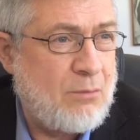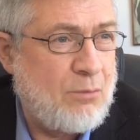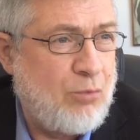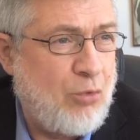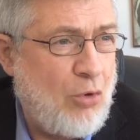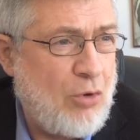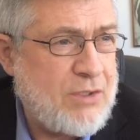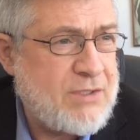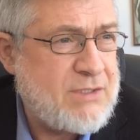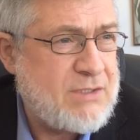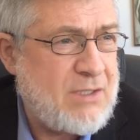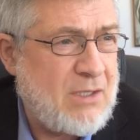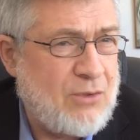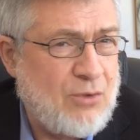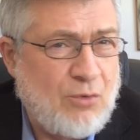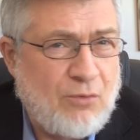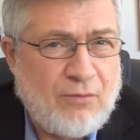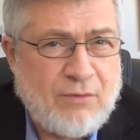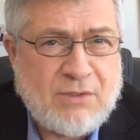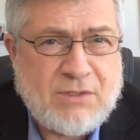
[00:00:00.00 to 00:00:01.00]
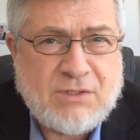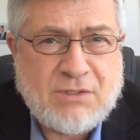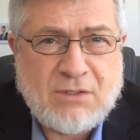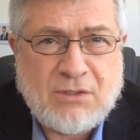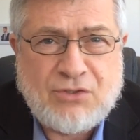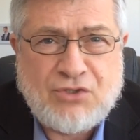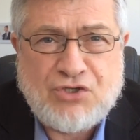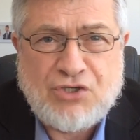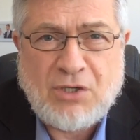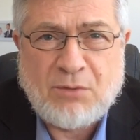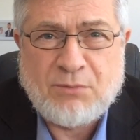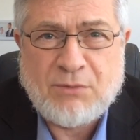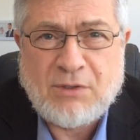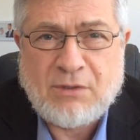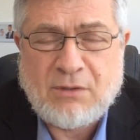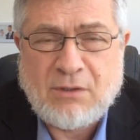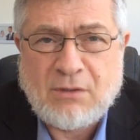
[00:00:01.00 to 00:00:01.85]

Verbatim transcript: Бог становится чем-то